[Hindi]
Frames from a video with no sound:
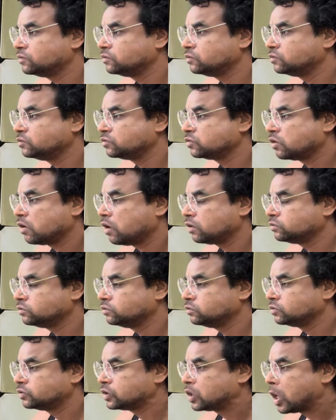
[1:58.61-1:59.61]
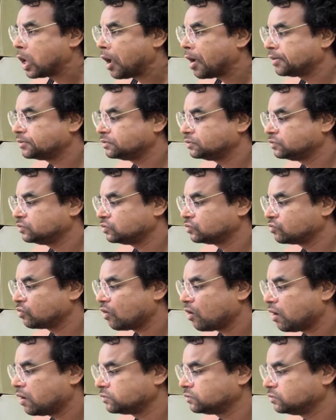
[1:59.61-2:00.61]
देसी की दाल का तो पूरी लपेट
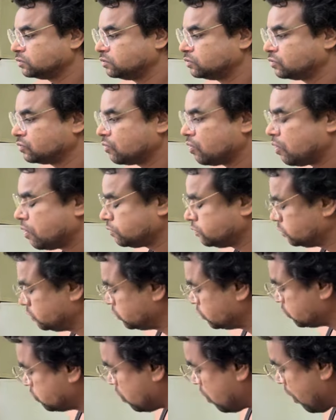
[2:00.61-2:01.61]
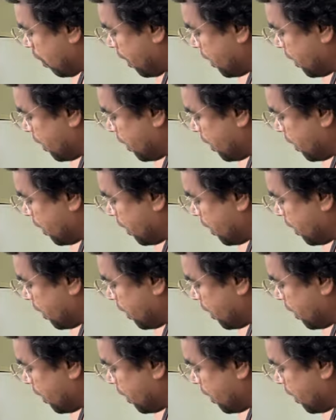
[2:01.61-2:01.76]
जाएगा उसको पता